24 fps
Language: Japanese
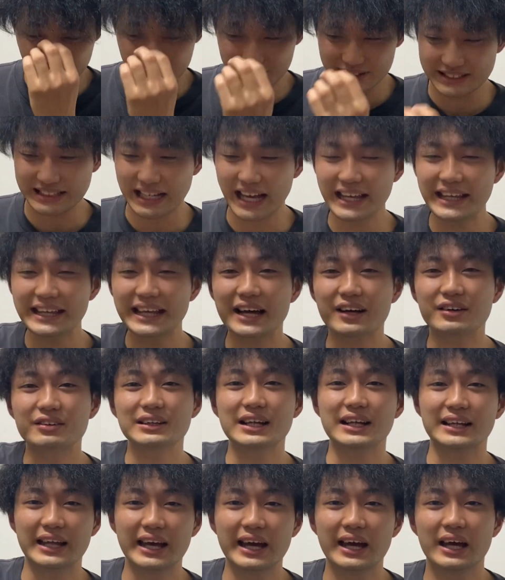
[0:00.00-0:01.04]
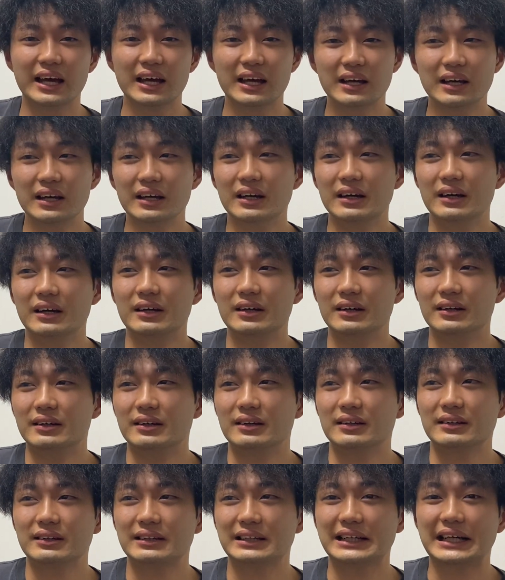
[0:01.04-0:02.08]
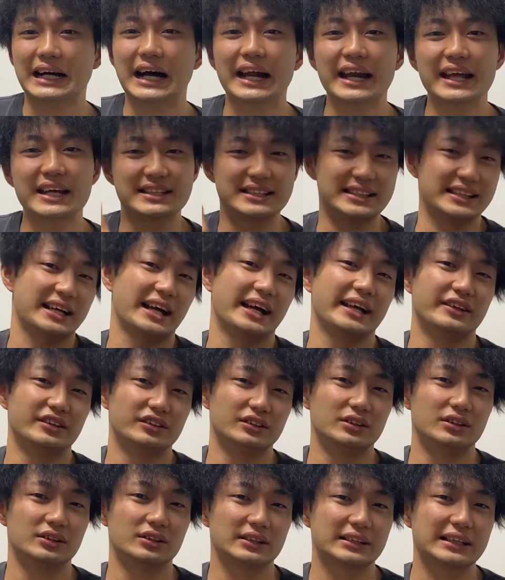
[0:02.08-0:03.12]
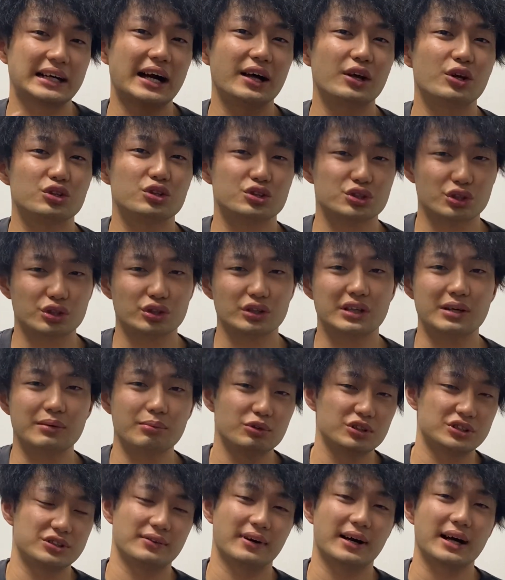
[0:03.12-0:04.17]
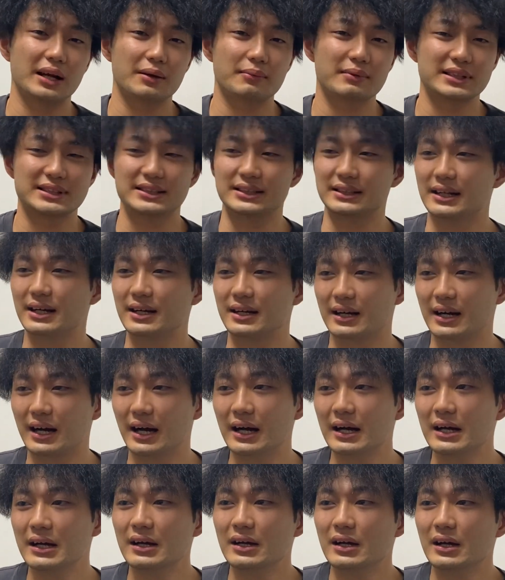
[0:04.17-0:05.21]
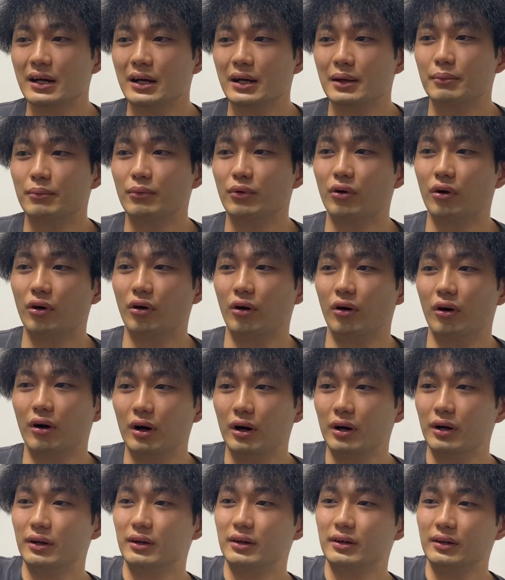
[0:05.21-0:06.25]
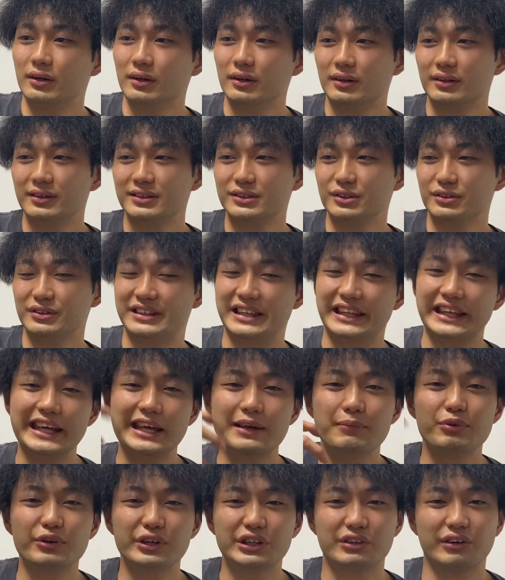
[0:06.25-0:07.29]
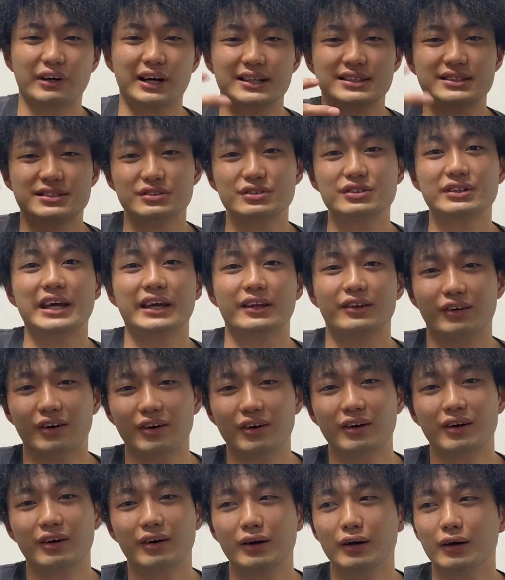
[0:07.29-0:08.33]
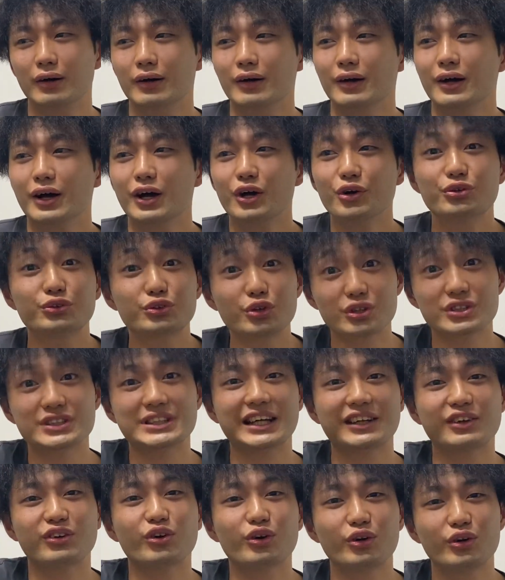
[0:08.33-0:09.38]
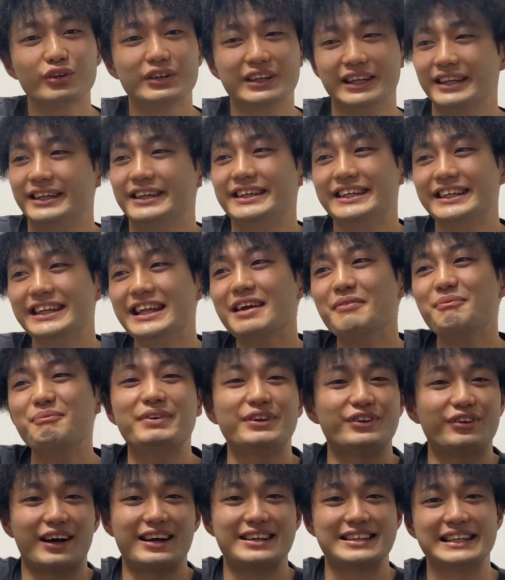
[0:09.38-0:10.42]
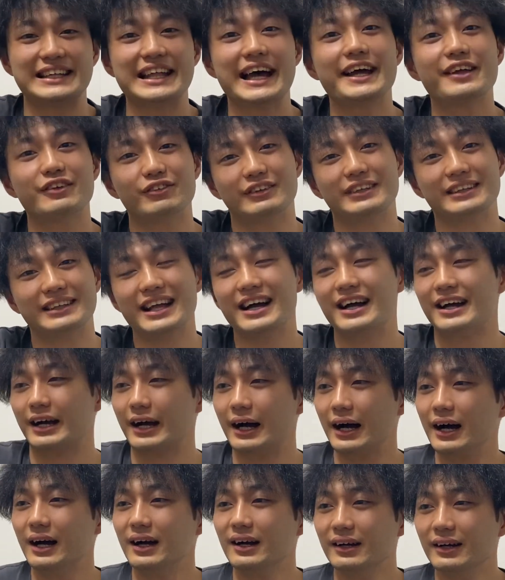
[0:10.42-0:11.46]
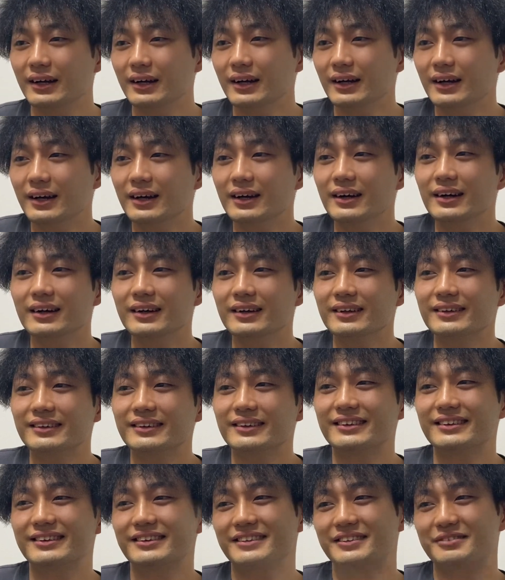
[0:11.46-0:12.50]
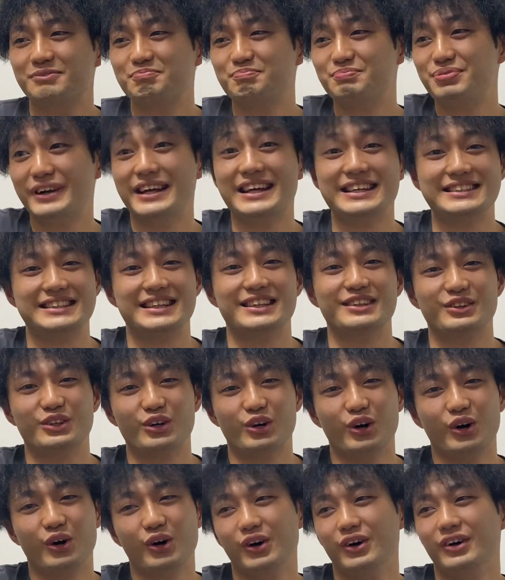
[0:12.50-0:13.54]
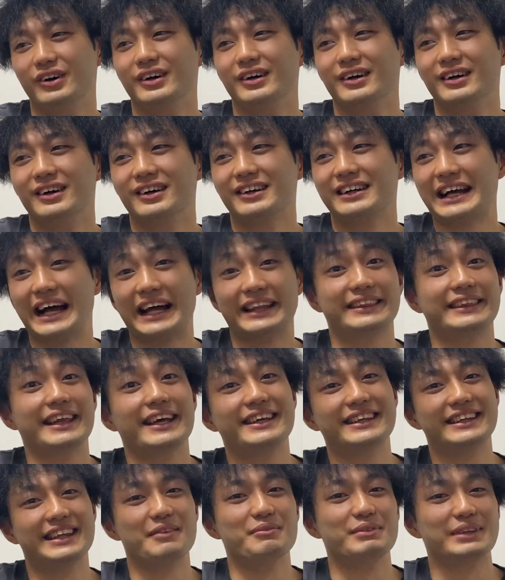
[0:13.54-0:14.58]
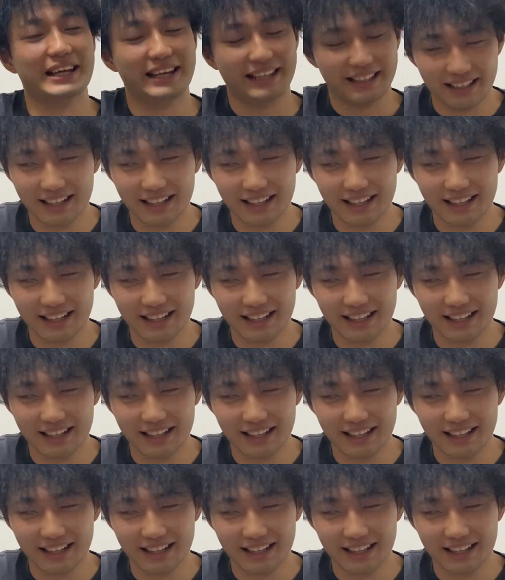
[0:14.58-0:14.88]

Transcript: の最悪なね、彼氏がいる彼女の気持ち分かりましたなんか、もう、DV とかするけど、ふとしたところに記念日とかじゃないのになんか、プレゼント買ってきてみたいな。